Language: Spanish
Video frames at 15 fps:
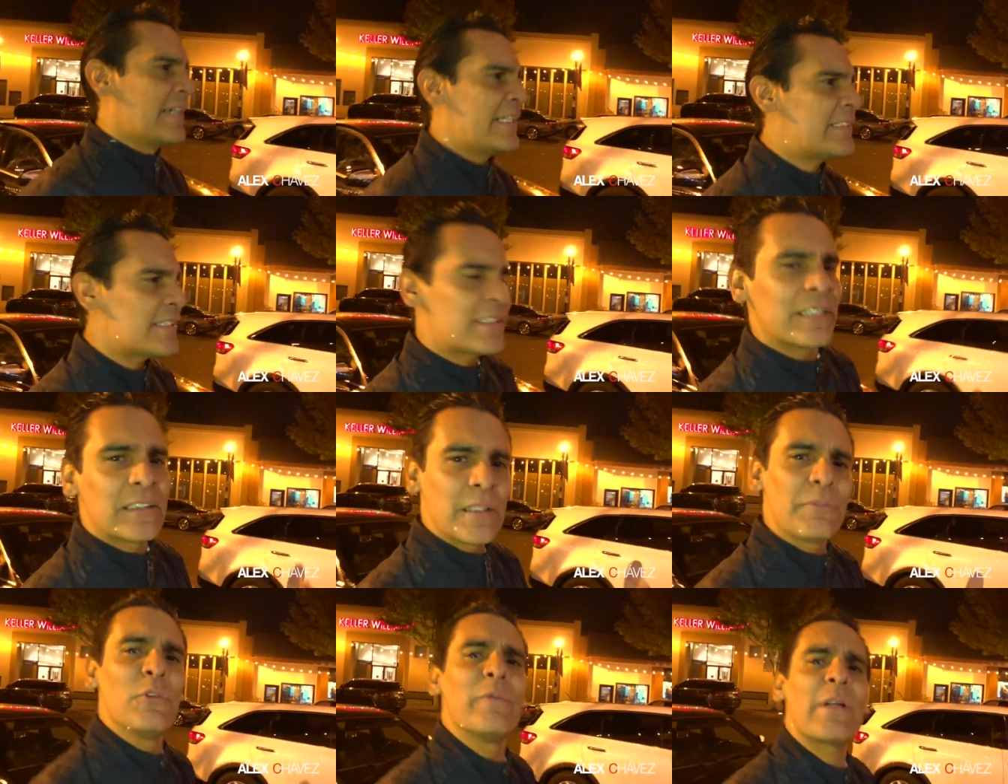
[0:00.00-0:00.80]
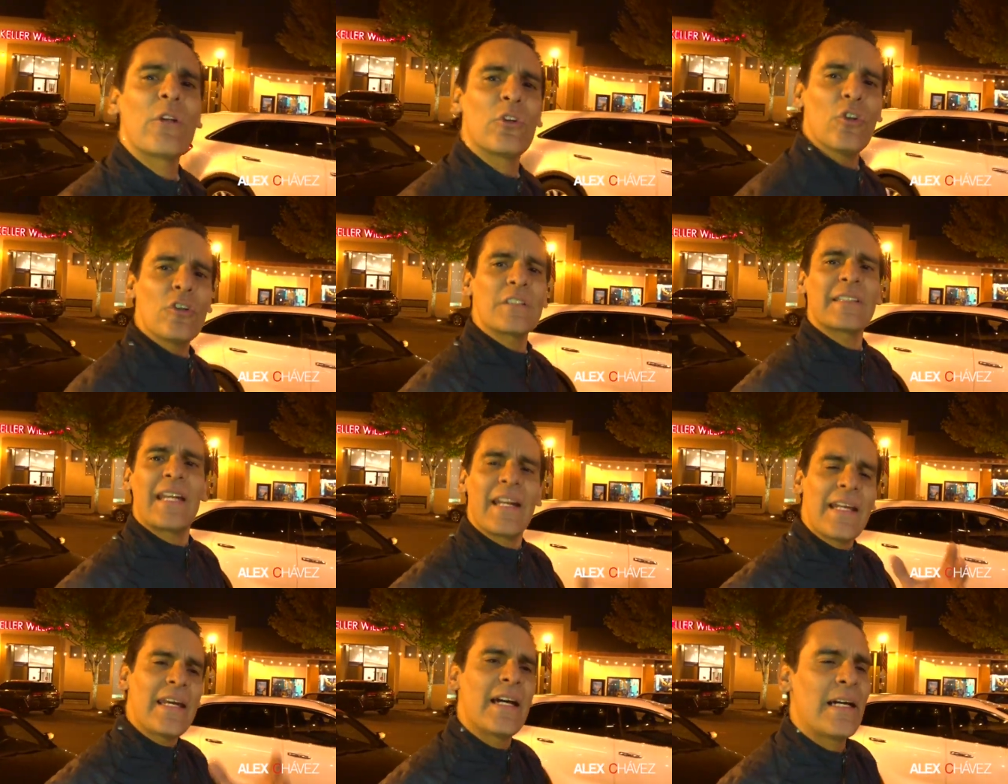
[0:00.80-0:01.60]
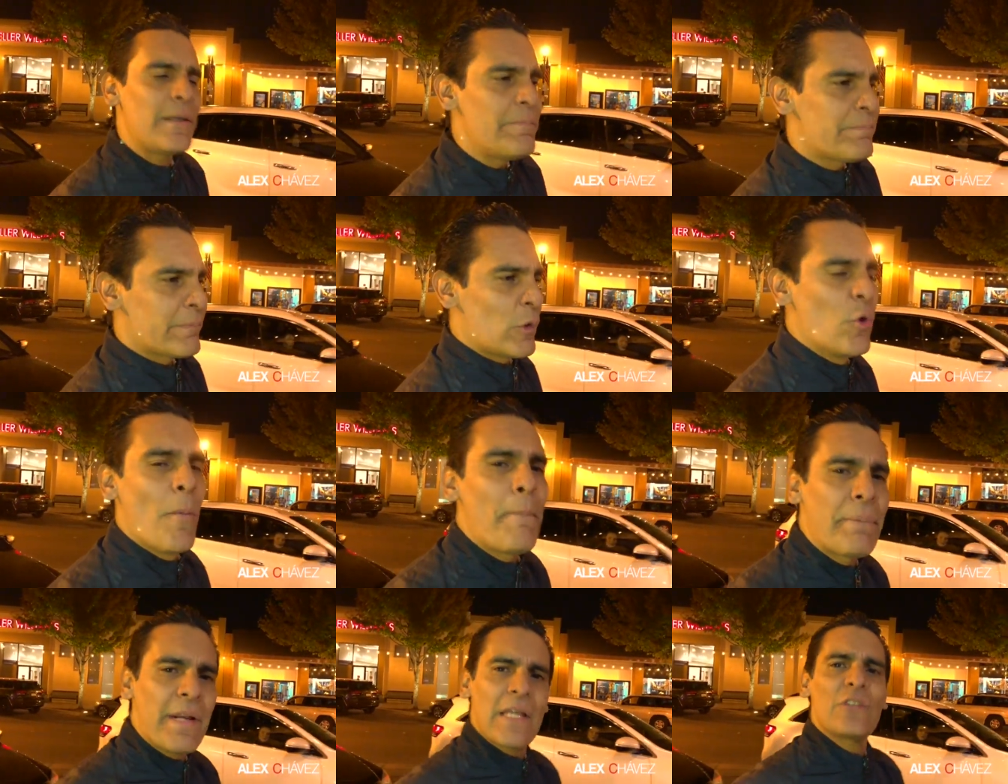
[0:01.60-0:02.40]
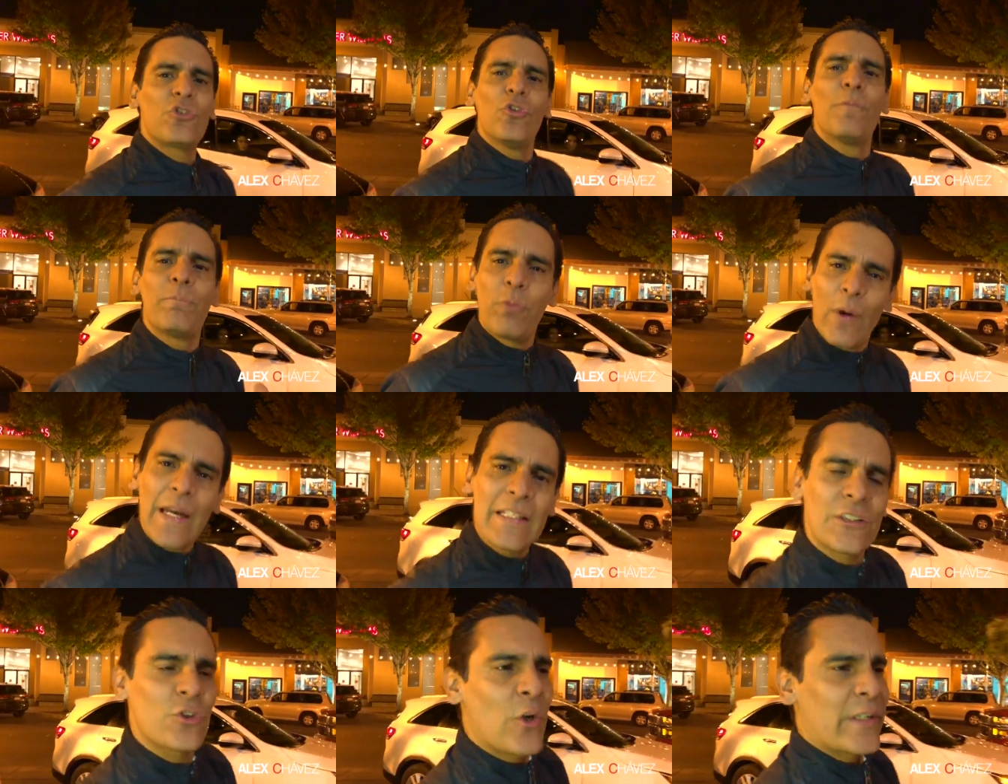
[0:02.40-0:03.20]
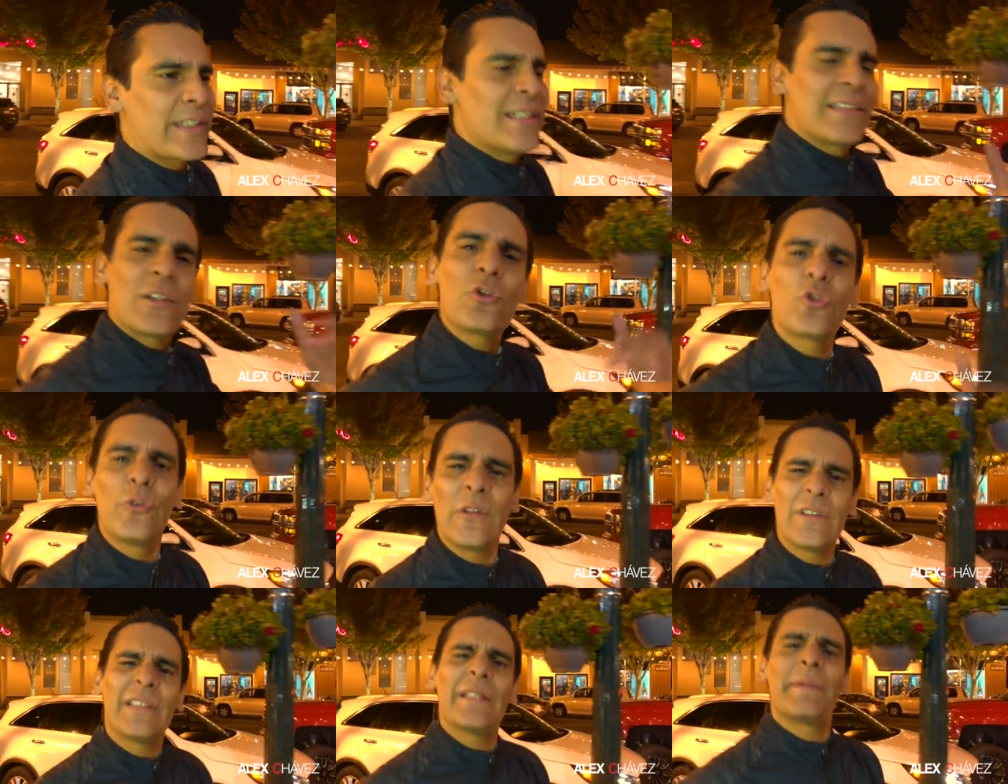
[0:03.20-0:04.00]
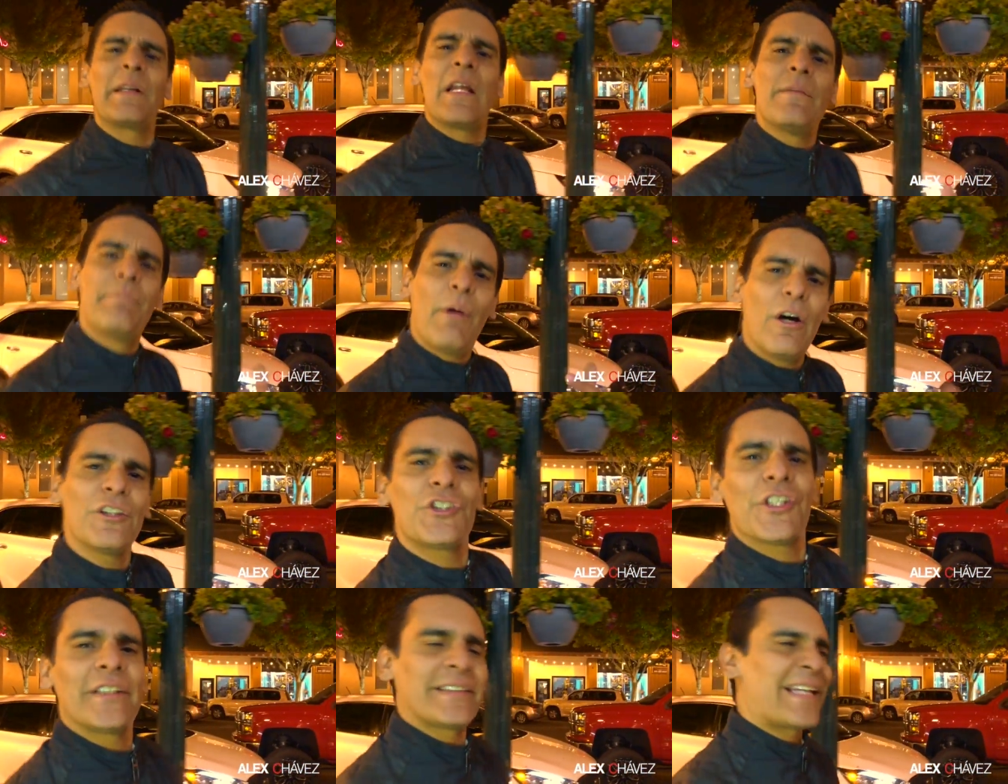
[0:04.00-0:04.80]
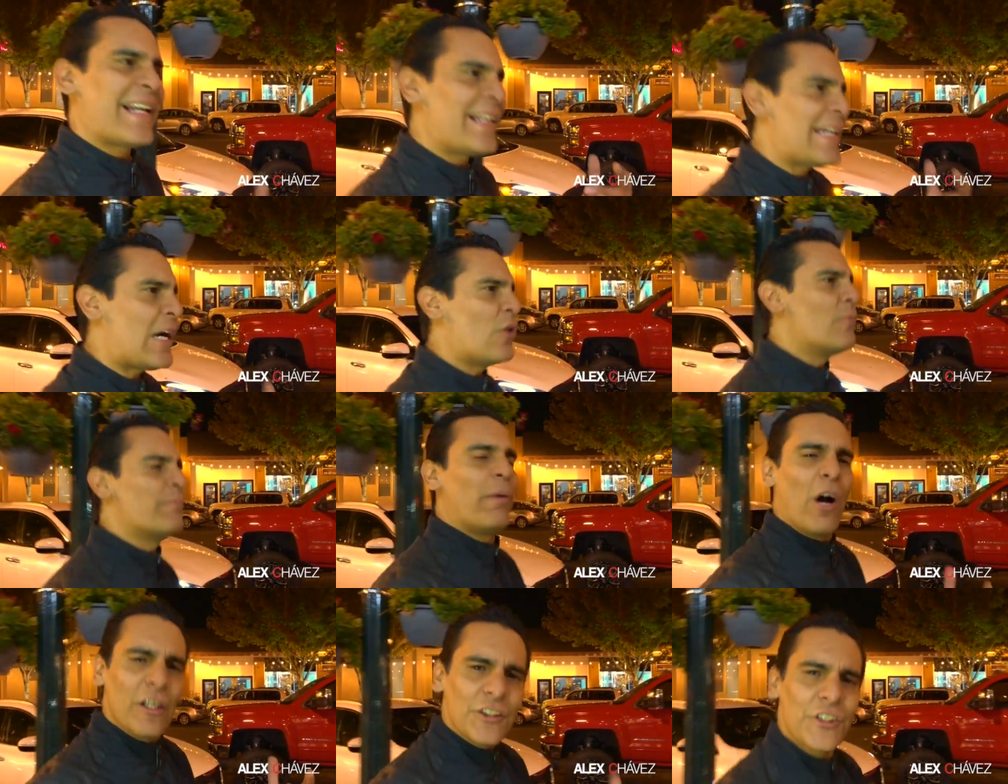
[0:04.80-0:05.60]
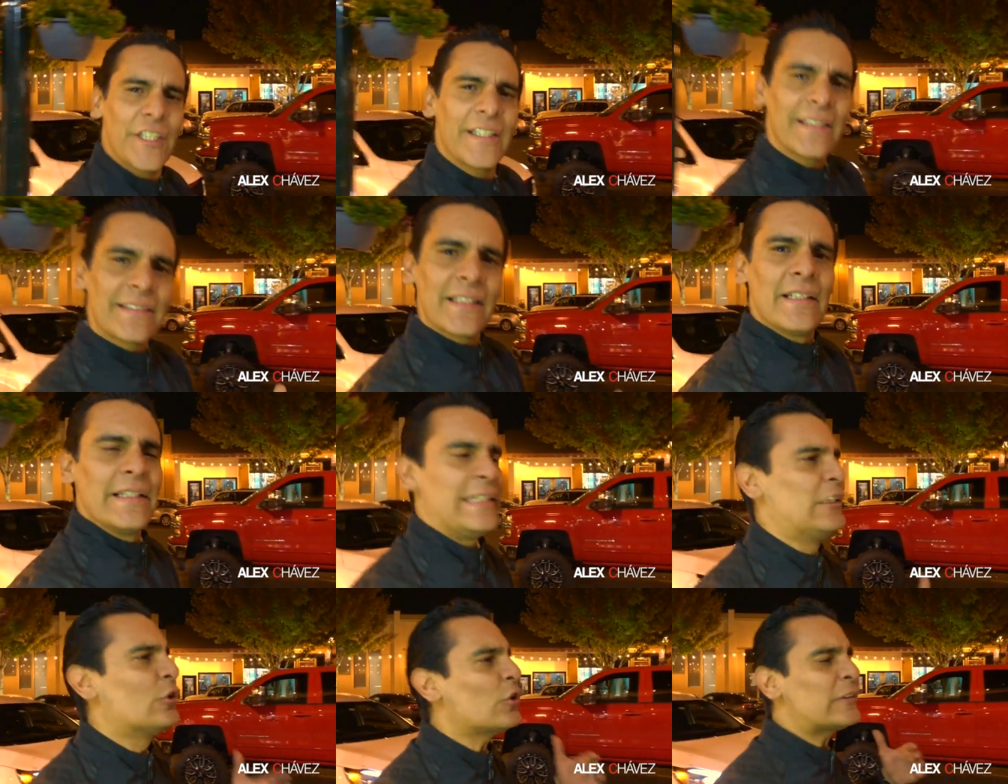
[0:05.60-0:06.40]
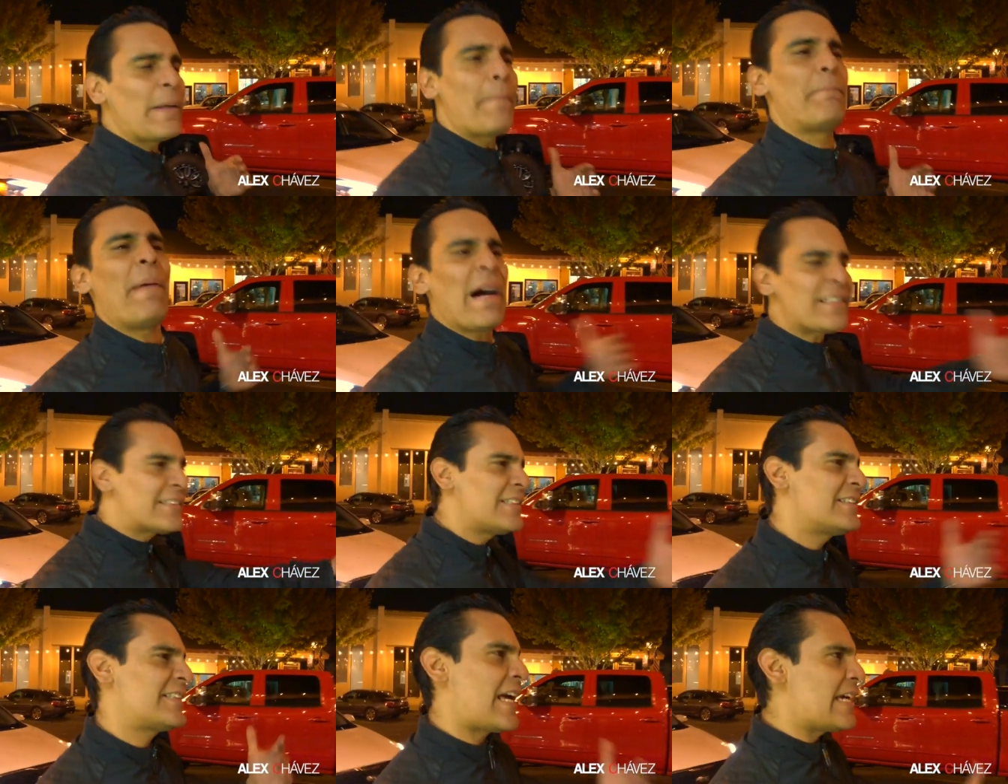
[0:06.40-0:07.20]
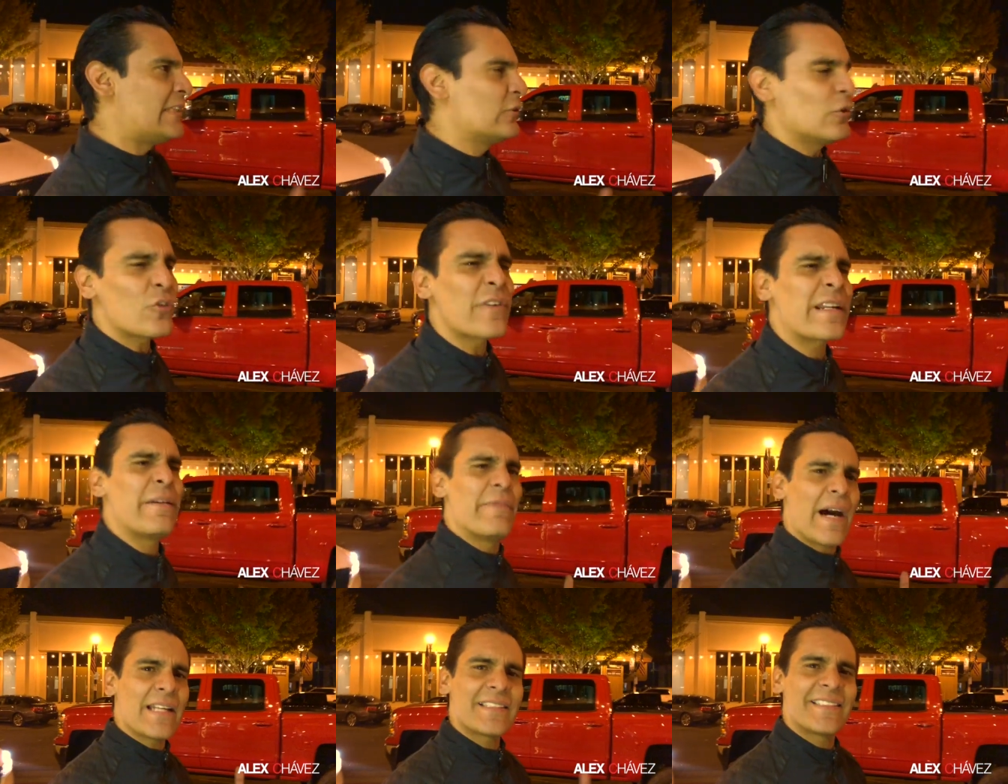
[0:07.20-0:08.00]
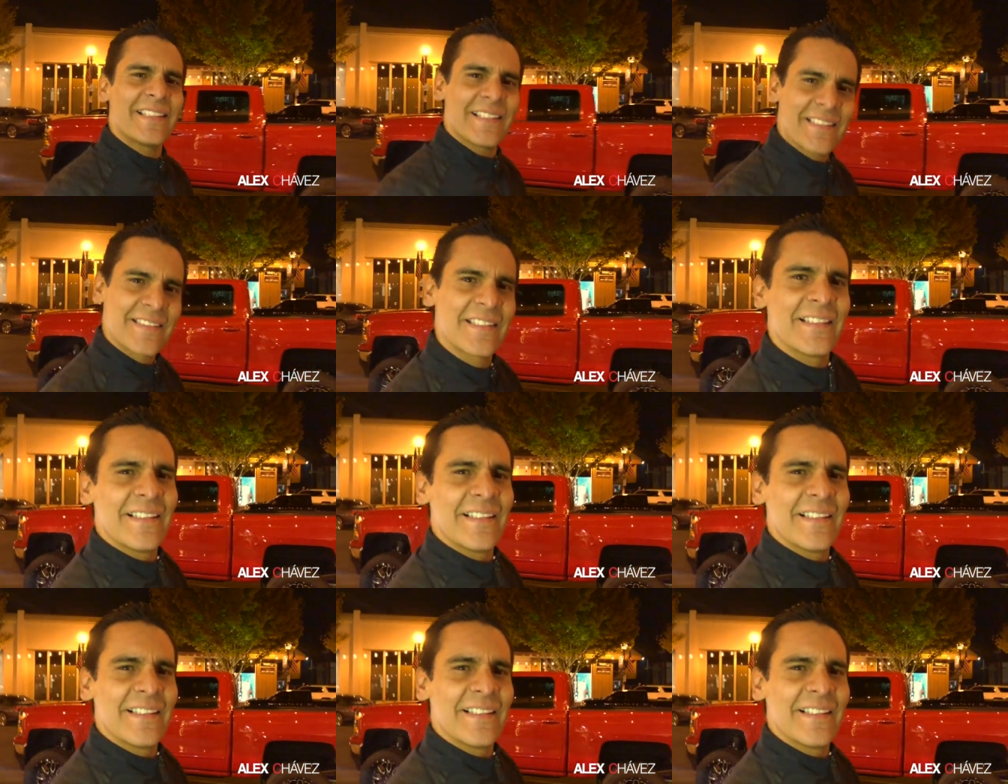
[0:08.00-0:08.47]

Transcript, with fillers: ese es el tip número dos. Crea un presupuesto. Aquí en Estados Unidos le llaman el budget. Crea un budget y no te pases de ahí, no lo rebases.